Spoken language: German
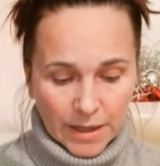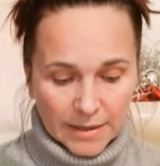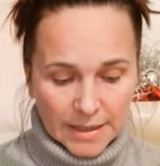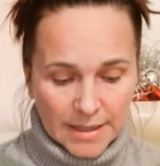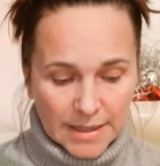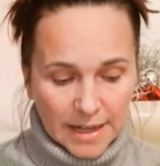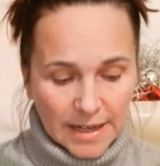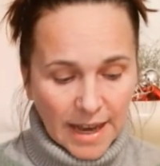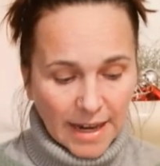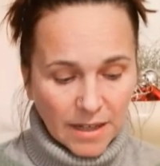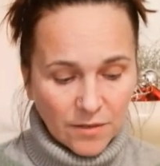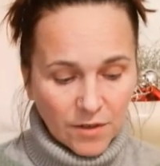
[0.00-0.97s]
Das
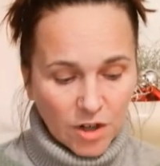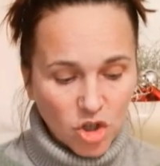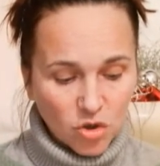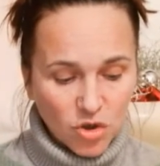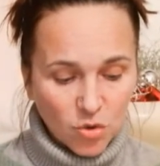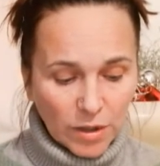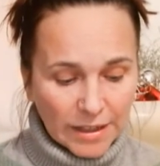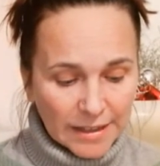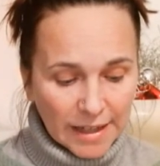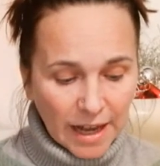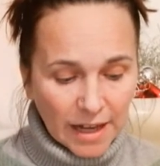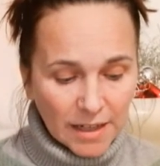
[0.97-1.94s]
allein war schon so
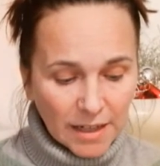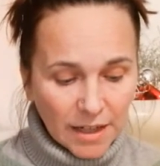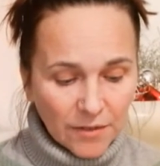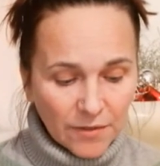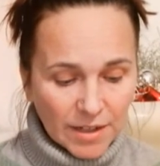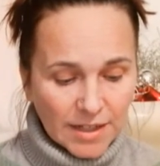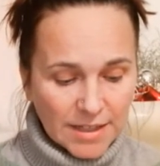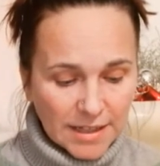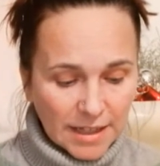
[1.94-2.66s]
genial, wie das